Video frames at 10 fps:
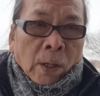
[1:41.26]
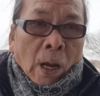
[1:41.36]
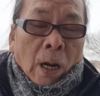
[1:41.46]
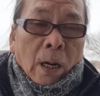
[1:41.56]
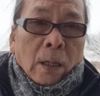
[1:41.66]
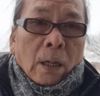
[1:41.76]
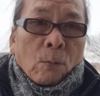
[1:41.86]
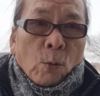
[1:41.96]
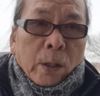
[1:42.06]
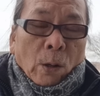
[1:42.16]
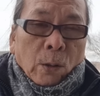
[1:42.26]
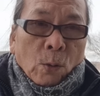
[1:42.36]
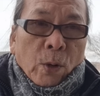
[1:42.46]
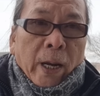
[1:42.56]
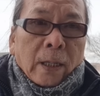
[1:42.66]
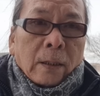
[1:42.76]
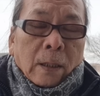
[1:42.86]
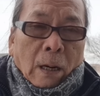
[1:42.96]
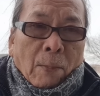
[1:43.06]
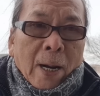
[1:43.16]
Thì lực lượng quân đội Ukraine
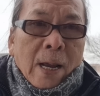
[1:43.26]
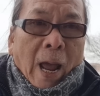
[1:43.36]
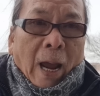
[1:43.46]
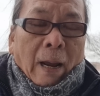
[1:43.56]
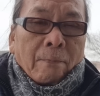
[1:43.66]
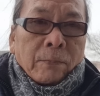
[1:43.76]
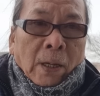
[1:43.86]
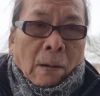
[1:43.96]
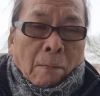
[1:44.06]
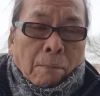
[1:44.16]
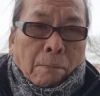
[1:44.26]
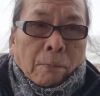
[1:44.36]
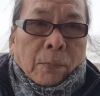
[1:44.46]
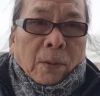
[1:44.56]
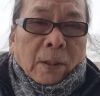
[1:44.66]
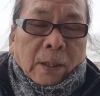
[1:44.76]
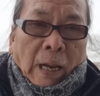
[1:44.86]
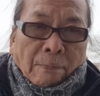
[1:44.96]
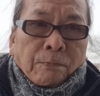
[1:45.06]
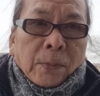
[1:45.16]
đã bắn hạ
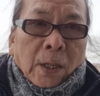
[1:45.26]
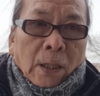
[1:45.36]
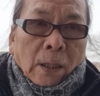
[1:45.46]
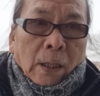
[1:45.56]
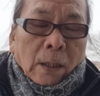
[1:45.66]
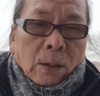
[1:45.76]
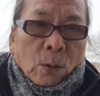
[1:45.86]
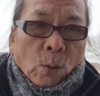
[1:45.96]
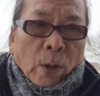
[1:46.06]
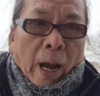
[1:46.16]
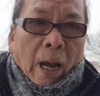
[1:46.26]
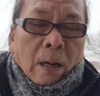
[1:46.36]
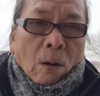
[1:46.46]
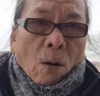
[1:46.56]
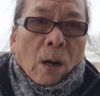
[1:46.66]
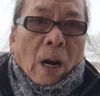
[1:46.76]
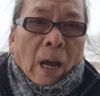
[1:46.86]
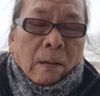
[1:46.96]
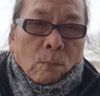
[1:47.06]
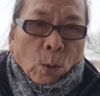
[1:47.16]
8 tên lửa của Nga, còn
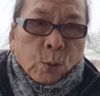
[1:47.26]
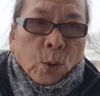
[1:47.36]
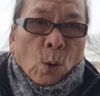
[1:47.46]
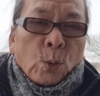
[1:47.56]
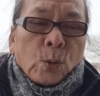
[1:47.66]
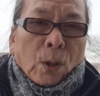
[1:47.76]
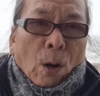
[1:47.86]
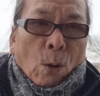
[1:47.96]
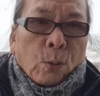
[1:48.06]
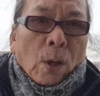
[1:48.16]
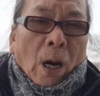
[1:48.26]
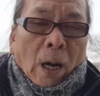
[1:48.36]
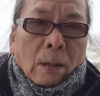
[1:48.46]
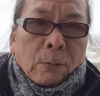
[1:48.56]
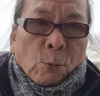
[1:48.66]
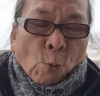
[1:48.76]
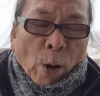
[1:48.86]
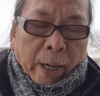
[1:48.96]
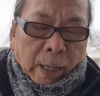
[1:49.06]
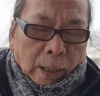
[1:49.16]
lại một số nổ ở
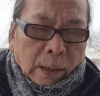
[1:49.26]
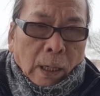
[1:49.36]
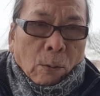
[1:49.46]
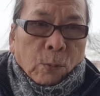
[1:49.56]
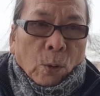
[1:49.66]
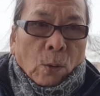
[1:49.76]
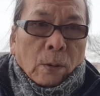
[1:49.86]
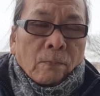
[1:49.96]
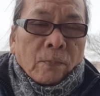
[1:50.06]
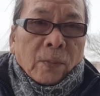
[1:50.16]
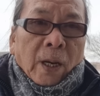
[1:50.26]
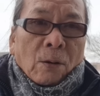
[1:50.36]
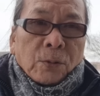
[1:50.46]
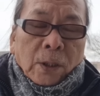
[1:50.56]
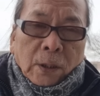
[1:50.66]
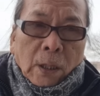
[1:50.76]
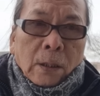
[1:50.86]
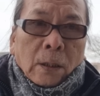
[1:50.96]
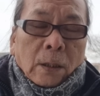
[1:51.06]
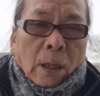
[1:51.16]
ngoài cánh đồng ruộng. Theo tin tức
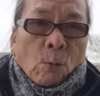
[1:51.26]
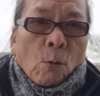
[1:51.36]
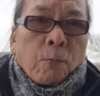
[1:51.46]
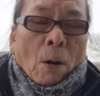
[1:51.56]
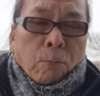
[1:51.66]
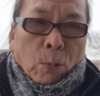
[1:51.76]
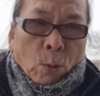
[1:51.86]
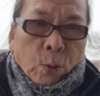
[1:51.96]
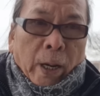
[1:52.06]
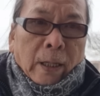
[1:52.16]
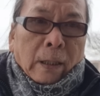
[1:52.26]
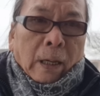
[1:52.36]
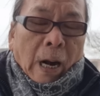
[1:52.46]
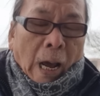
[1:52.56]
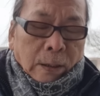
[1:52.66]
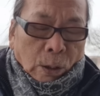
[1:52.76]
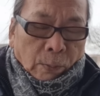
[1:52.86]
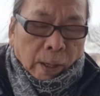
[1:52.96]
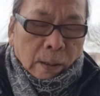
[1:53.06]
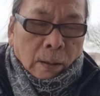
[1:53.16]
từ quốc phòng Ukraine đã cho
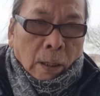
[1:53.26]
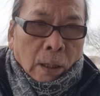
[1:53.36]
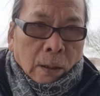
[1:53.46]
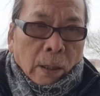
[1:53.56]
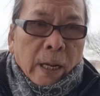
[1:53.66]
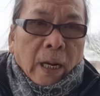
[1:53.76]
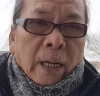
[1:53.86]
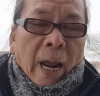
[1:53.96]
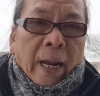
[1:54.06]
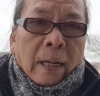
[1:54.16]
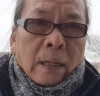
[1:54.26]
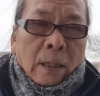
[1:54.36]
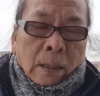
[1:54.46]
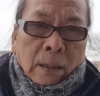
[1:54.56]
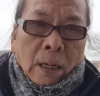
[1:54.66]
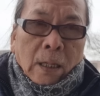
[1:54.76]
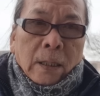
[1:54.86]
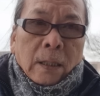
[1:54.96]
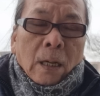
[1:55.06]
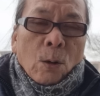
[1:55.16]
biết, nó hiện nay nơi
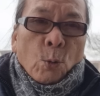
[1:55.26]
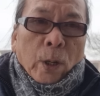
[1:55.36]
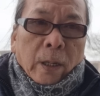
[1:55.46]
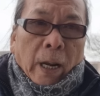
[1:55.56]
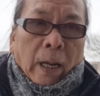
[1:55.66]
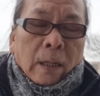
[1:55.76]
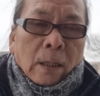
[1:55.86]
những khu vực này